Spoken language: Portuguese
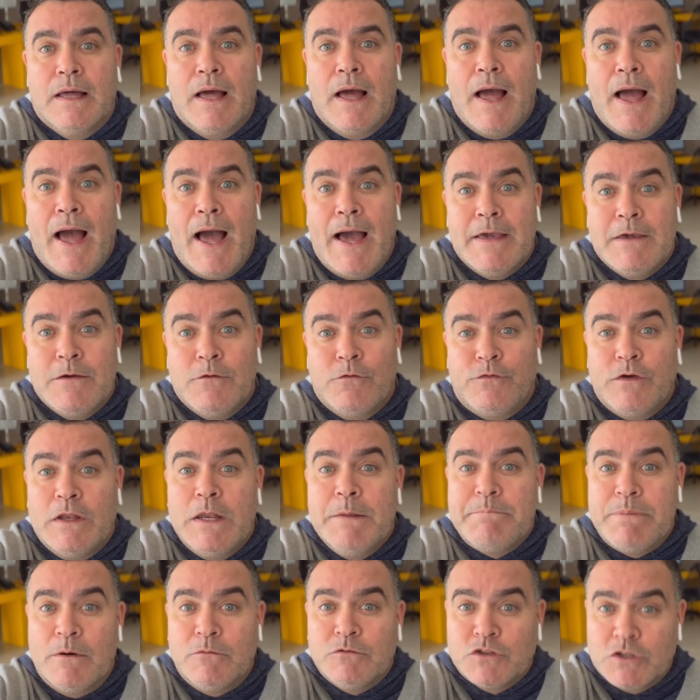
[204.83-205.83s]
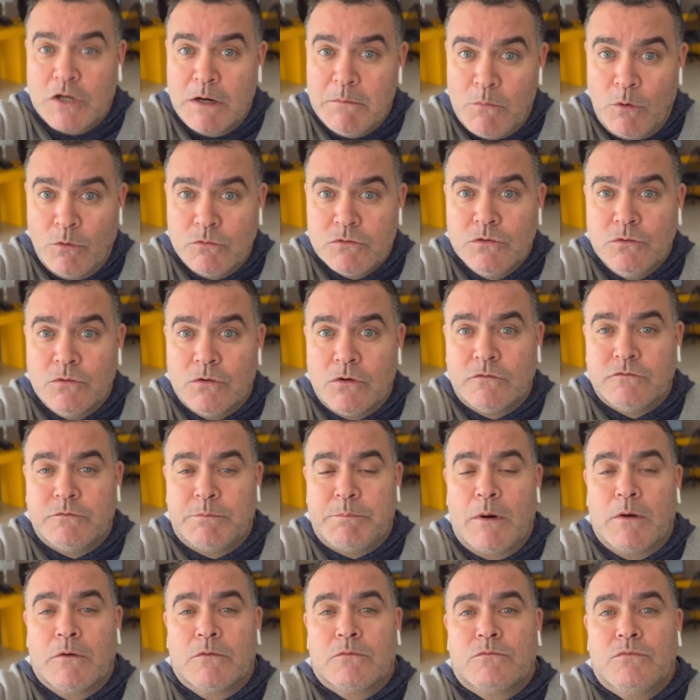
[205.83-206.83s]
Aí o Filipão chamou de novo o
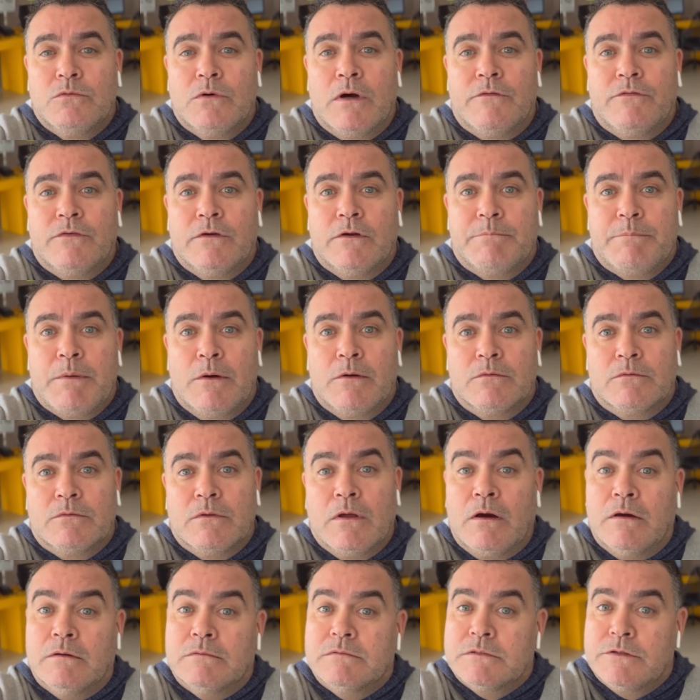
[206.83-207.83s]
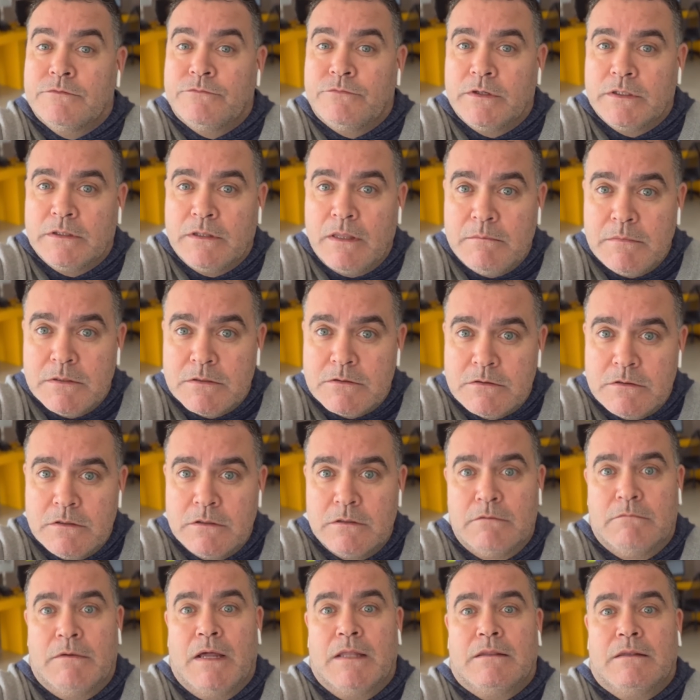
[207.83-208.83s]
Paulo Turra. Falou, Paulo, ó, você foi
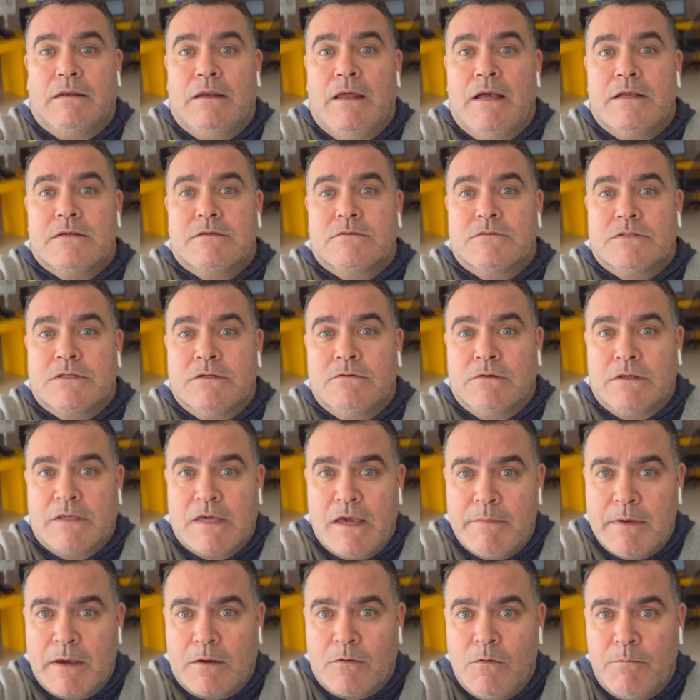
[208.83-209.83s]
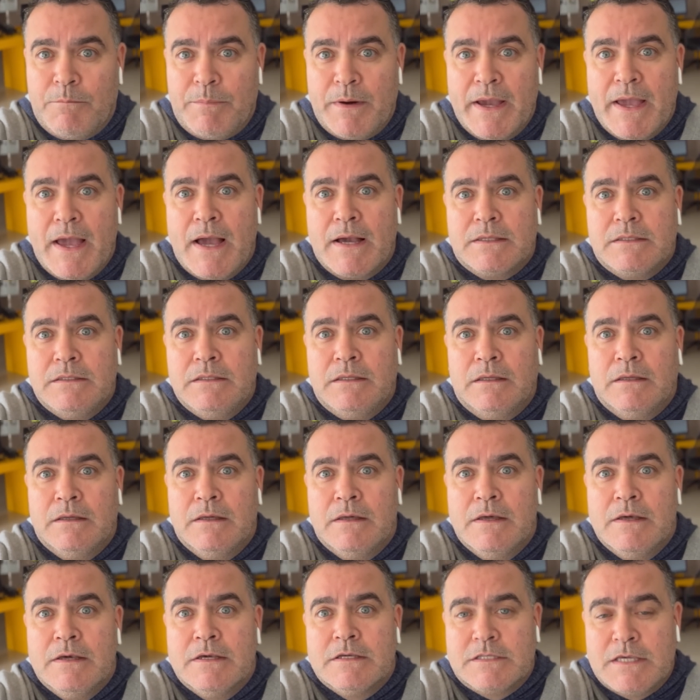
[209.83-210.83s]
demitido no Atlético, você não quer me acompanhar aqui?
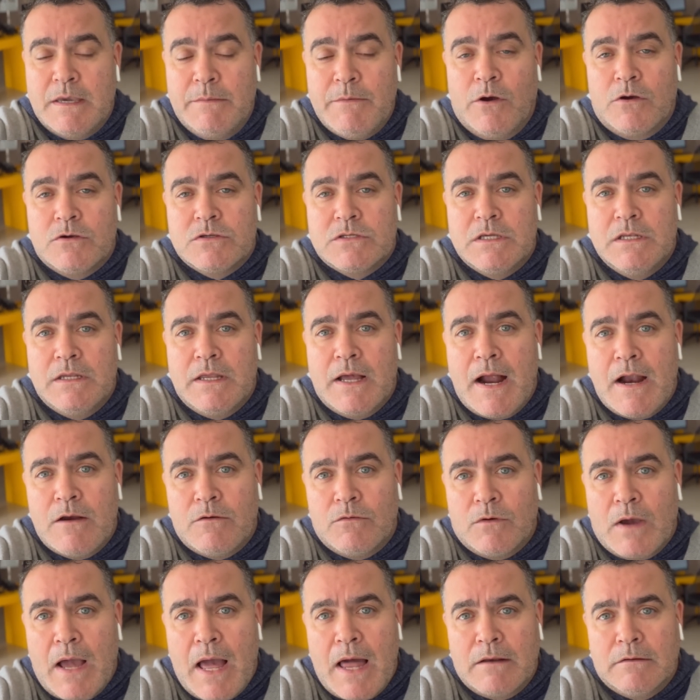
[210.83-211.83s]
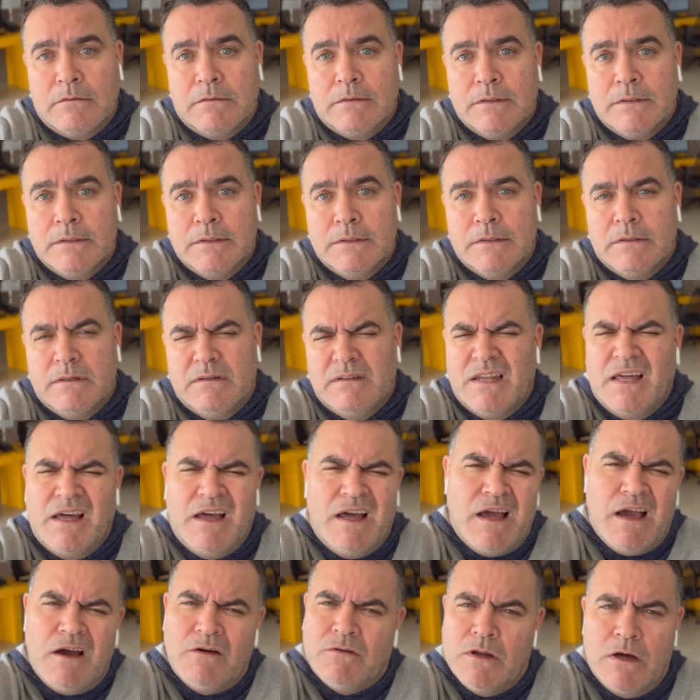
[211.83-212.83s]
Ser meu auxiliar no Galo?
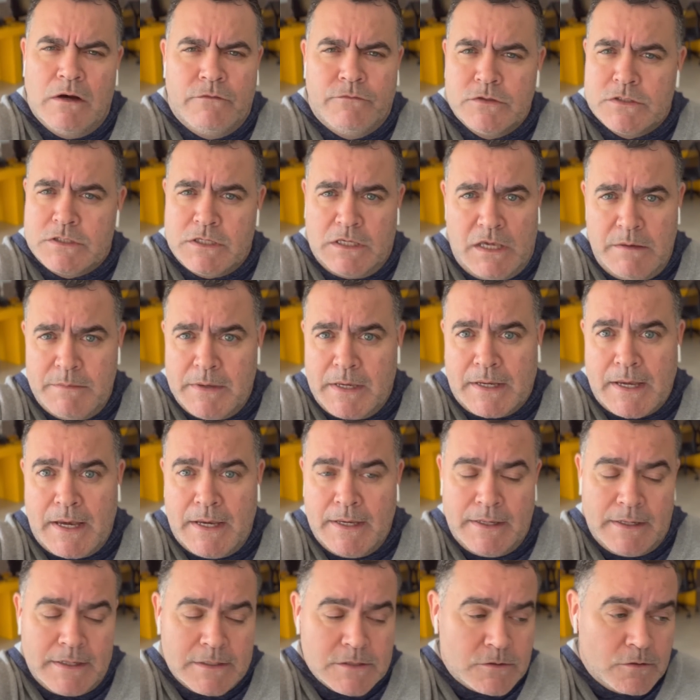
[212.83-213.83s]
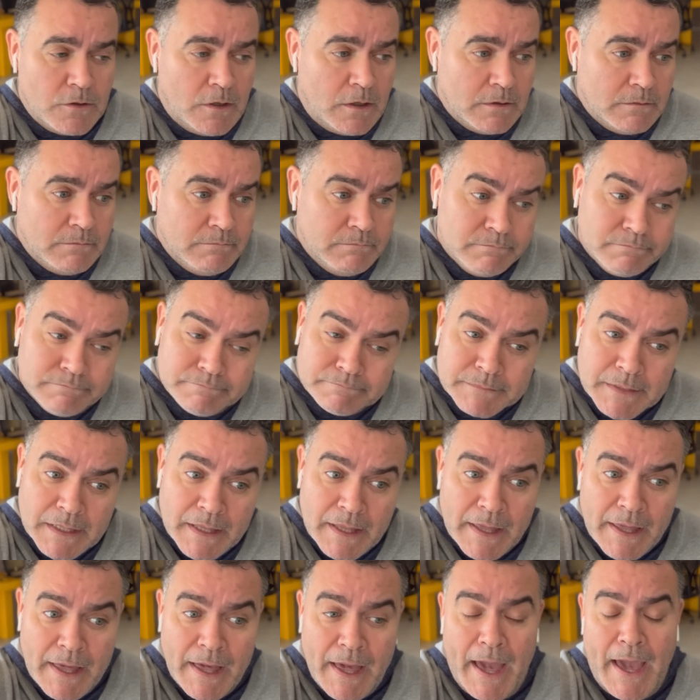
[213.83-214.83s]
Não, não, vou seguir minha carreira solo.
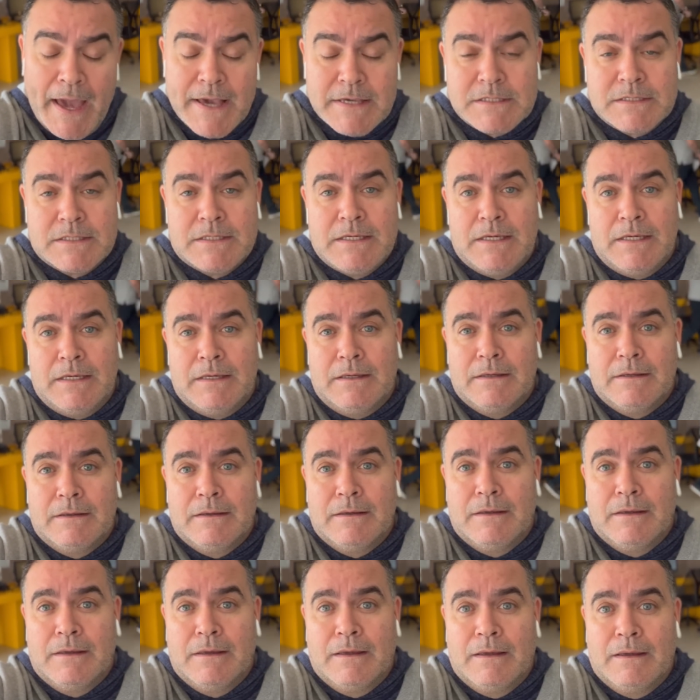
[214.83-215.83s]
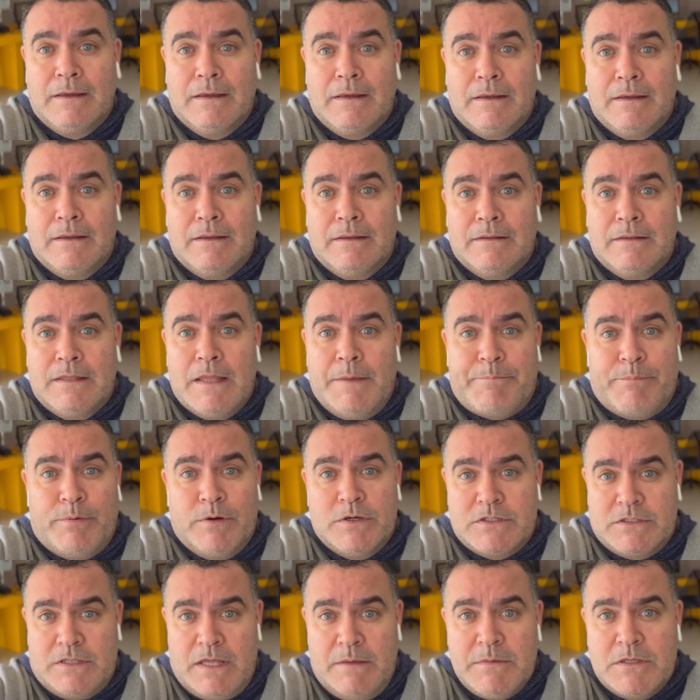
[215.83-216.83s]
Eis que
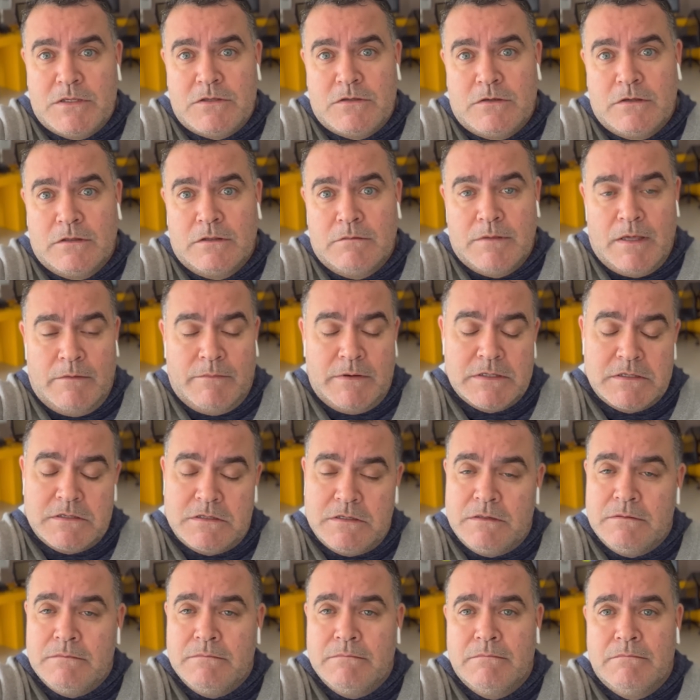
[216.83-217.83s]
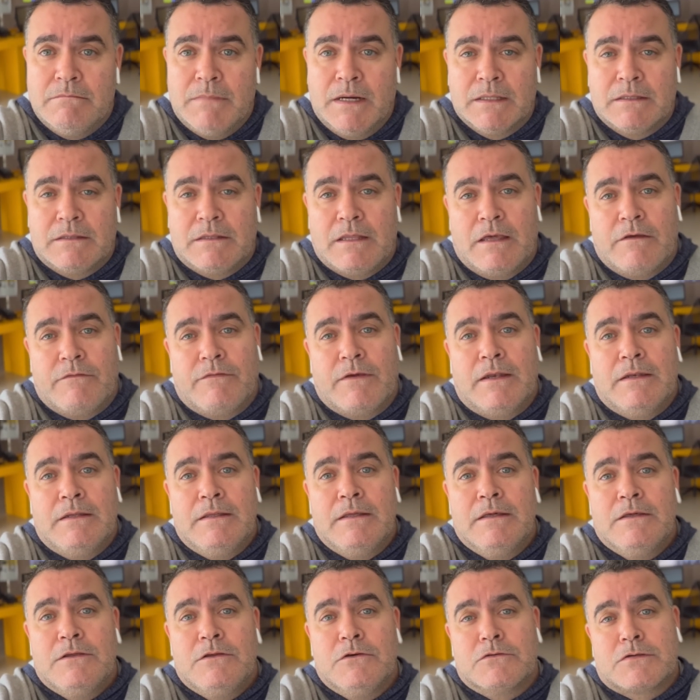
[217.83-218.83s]
depois demitido, mesmo assim, manteve
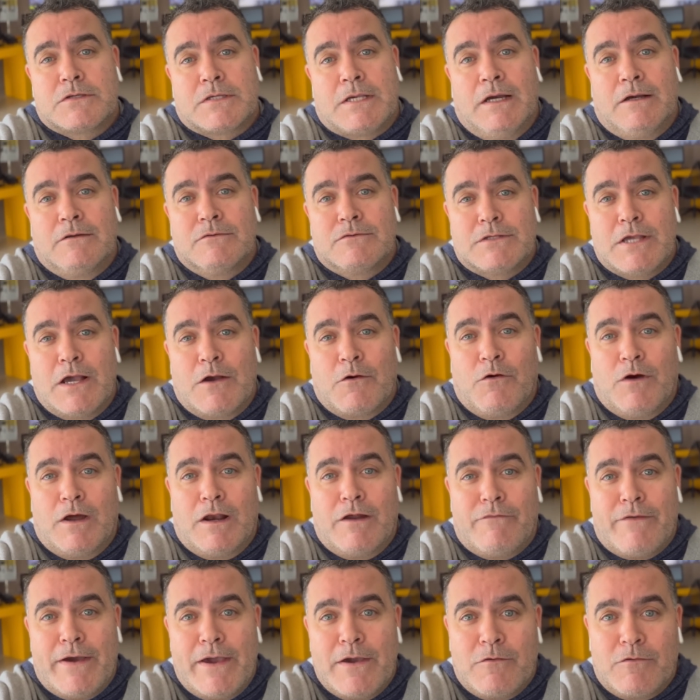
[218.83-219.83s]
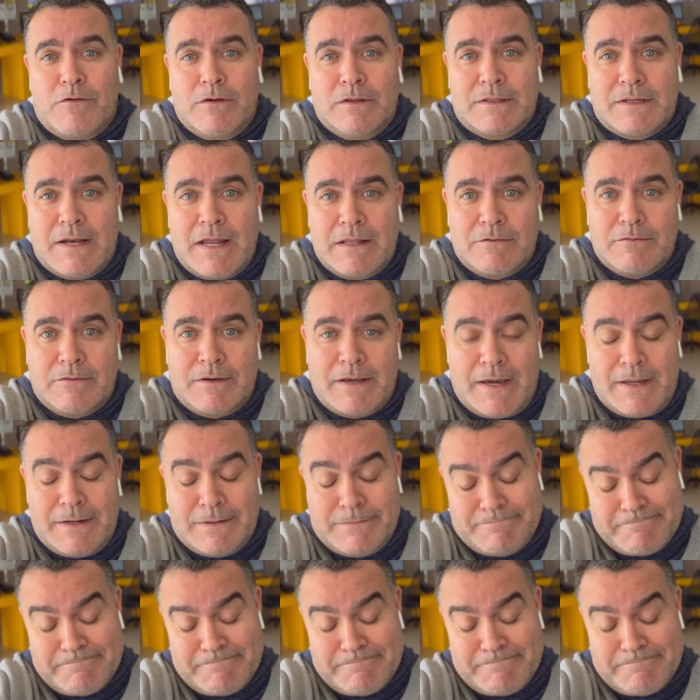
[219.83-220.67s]
ali, e o Santos agora vai contrato cara.